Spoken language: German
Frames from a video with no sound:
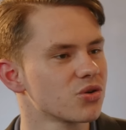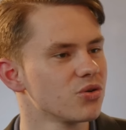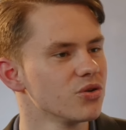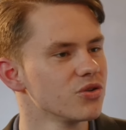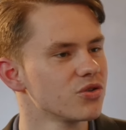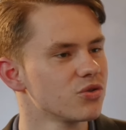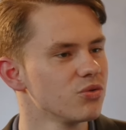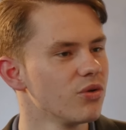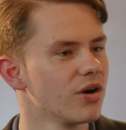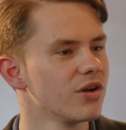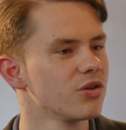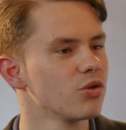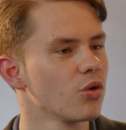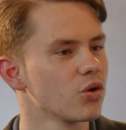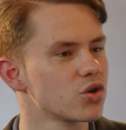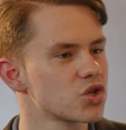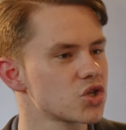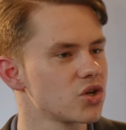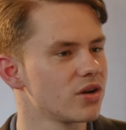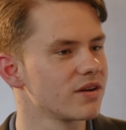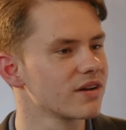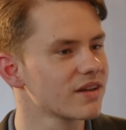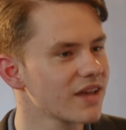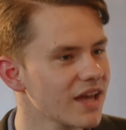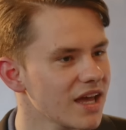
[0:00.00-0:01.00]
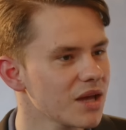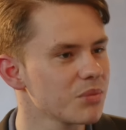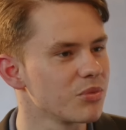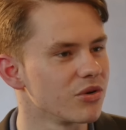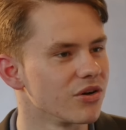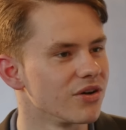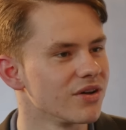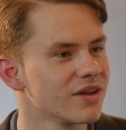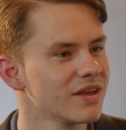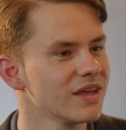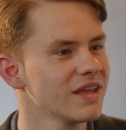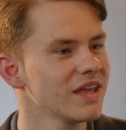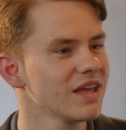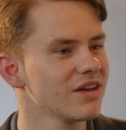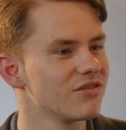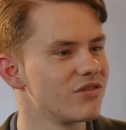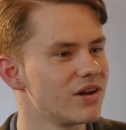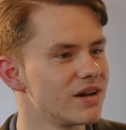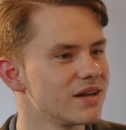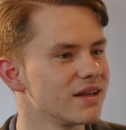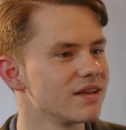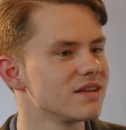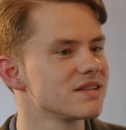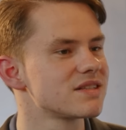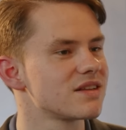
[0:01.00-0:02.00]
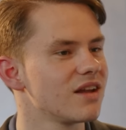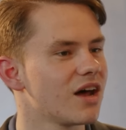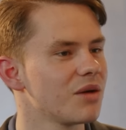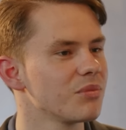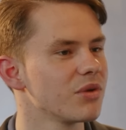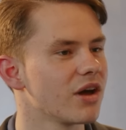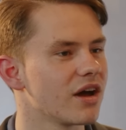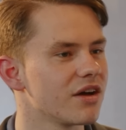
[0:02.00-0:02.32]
Kultur in Deutschland gäbe, weil der Islam